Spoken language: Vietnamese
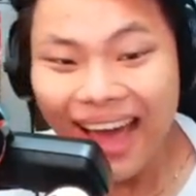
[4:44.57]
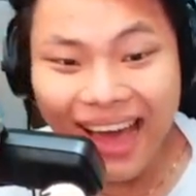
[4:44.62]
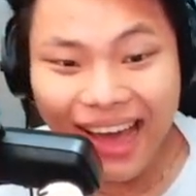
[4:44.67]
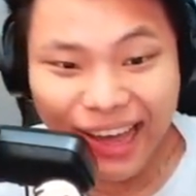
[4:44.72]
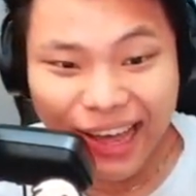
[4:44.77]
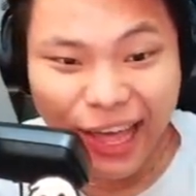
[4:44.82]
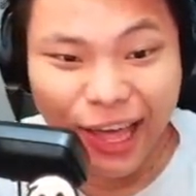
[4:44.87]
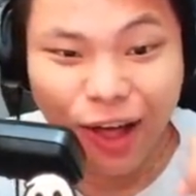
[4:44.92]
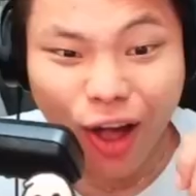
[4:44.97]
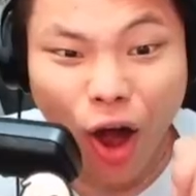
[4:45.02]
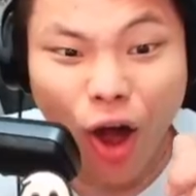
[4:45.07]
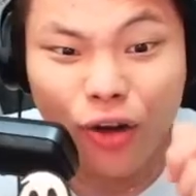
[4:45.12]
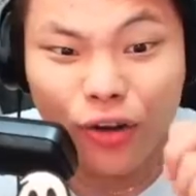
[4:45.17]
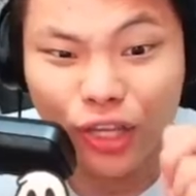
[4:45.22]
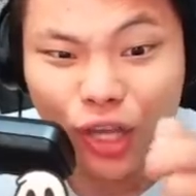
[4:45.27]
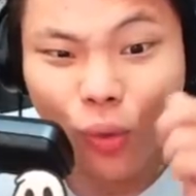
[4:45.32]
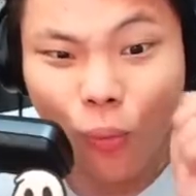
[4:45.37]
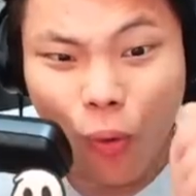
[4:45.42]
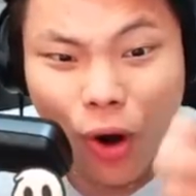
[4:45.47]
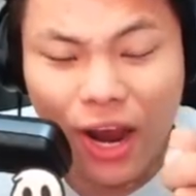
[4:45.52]
Cái con
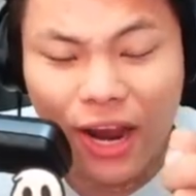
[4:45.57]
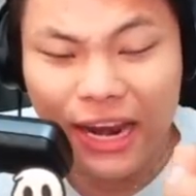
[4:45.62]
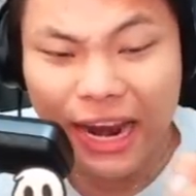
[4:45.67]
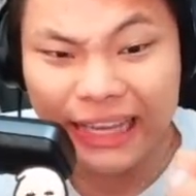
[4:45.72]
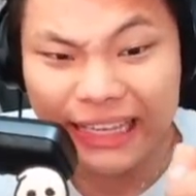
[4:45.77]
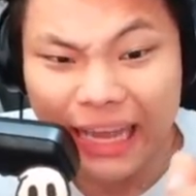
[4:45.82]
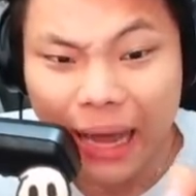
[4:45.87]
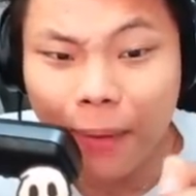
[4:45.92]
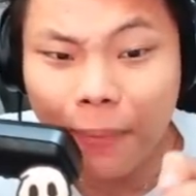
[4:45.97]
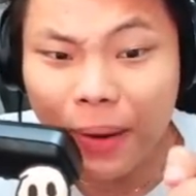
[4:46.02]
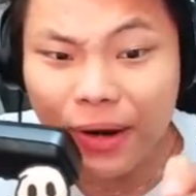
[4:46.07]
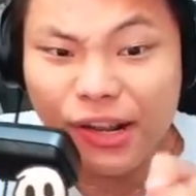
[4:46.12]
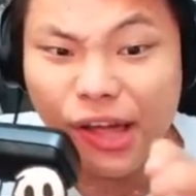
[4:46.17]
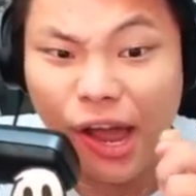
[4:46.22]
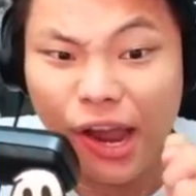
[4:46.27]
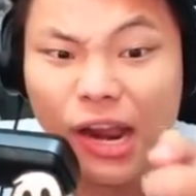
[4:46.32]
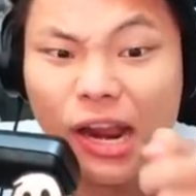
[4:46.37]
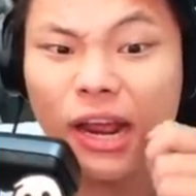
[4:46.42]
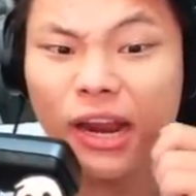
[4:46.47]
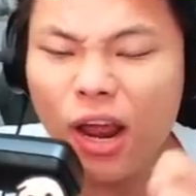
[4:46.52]
chữ Q này chắc mình
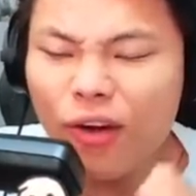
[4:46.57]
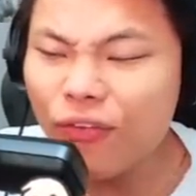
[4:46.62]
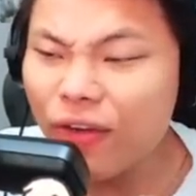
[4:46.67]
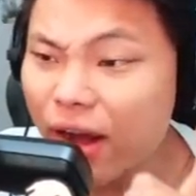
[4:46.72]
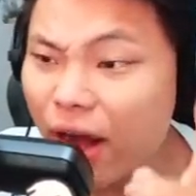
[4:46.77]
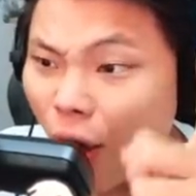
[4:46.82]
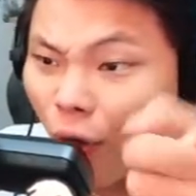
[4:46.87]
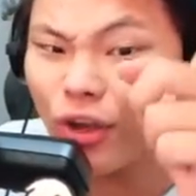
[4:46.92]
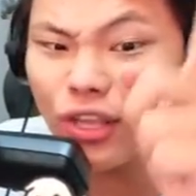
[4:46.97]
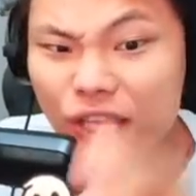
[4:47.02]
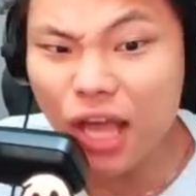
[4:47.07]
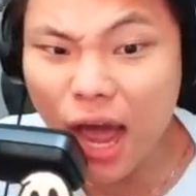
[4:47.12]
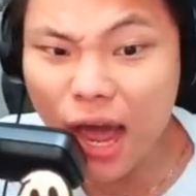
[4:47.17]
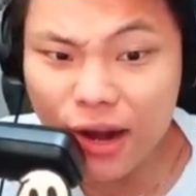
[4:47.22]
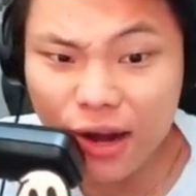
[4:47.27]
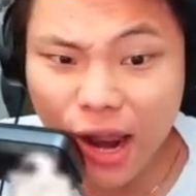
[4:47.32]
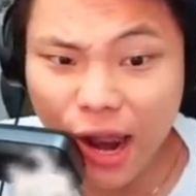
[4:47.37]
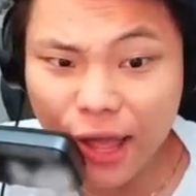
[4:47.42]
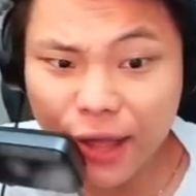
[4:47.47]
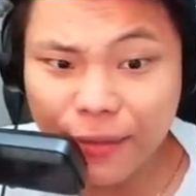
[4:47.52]
nghĩ là nó phải đổi
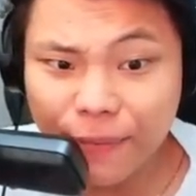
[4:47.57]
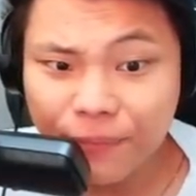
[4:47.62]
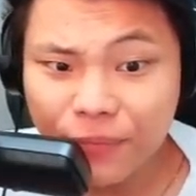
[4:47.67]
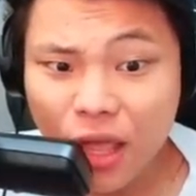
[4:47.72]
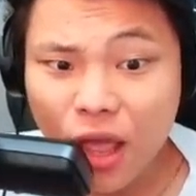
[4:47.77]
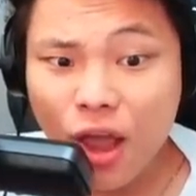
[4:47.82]
tên nó đi.